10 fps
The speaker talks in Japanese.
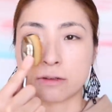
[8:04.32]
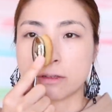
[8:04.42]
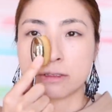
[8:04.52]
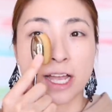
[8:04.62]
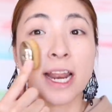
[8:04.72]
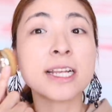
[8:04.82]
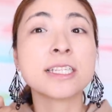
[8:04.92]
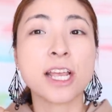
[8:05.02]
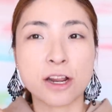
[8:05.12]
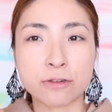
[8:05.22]
いる慣ら
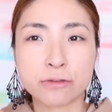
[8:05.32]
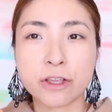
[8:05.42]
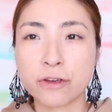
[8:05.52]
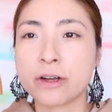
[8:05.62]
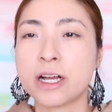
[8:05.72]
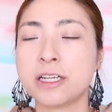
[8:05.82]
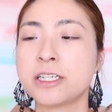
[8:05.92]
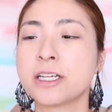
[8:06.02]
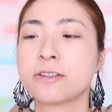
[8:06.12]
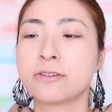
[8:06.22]
しているっていう
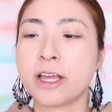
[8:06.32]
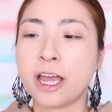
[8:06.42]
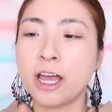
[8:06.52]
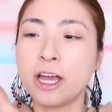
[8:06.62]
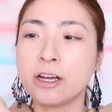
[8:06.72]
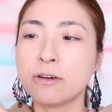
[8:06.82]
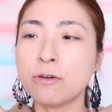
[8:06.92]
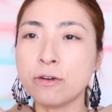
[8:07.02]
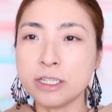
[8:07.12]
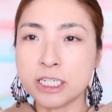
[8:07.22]
感じなので
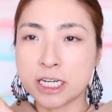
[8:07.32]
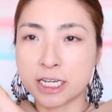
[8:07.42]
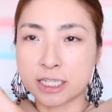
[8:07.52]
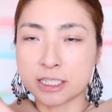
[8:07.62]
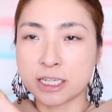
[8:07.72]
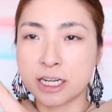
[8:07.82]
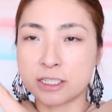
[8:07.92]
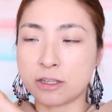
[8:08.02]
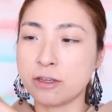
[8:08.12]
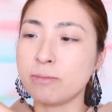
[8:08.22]
ここにしかねつかない
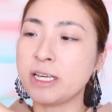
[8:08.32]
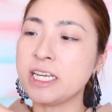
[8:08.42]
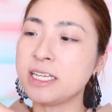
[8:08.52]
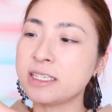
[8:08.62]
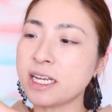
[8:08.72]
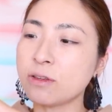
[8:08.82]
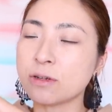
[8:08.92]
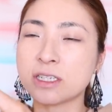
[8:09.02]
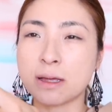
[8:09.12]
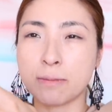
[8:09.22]
んですよ今行った
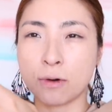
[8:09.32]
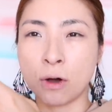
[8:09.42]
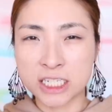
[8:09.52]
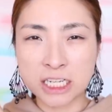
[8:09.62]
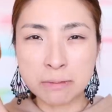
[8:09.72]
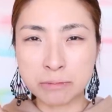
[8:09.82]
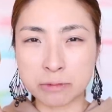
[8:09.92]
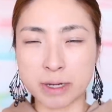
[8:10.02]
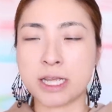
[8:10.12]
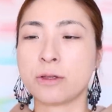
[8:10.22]
としても深
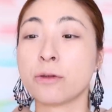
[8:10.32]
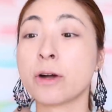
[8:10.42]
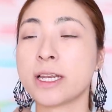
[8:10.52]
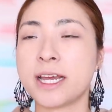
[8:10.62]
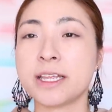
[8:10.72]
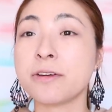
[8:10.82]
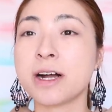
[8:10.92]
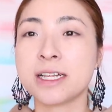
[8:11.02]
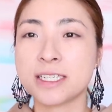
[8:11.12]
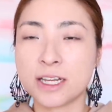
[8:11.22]
部まで届かないっていう
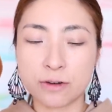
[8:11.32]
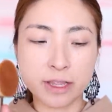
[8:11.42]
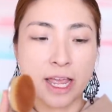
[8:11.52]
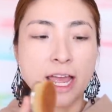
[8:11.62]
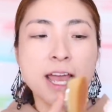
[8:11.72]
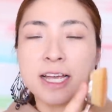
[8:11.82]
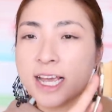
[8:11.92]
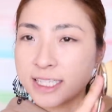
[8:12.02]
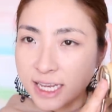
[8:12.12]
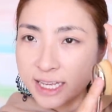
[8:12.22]
感じなので
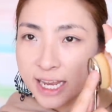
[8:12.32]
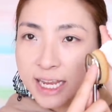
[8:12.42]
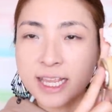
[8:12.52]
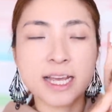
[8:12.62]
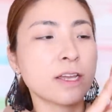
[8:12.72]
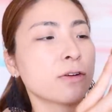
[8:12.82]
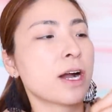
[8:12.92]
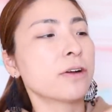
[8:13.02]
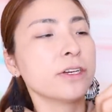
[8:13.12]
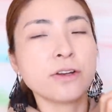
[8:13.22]
毛先だけの
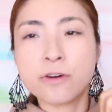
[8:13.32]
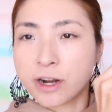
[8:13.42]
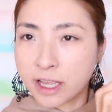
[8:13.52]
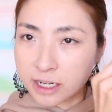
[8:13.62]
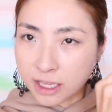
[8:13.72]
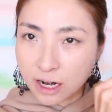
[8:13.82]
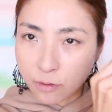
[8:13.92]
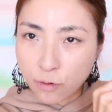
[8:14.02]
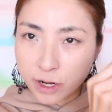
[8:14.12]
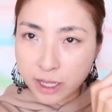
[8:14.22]
軽い汚れだった
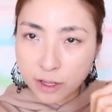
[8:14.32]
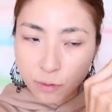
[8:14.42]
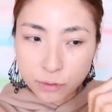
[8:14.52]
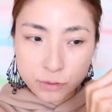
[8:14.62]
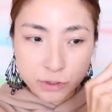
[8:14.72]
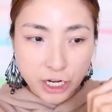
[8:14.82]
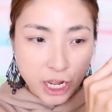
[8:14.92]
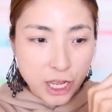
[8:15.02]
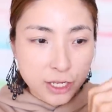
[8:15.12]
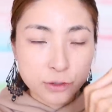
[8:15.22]
らこれでね本当に
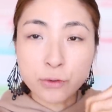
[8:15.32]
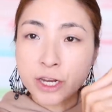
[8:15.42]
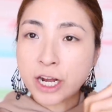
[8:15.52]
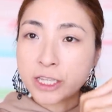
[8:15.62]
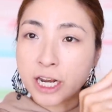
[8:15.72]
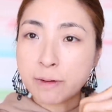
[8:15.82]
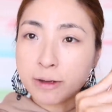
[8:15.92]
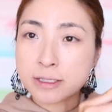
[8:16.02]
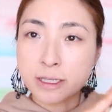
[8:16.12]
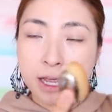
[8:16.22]
どうにかなり
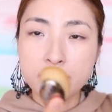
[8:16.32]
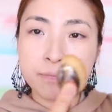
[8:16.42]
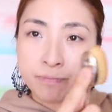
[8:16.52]
ますね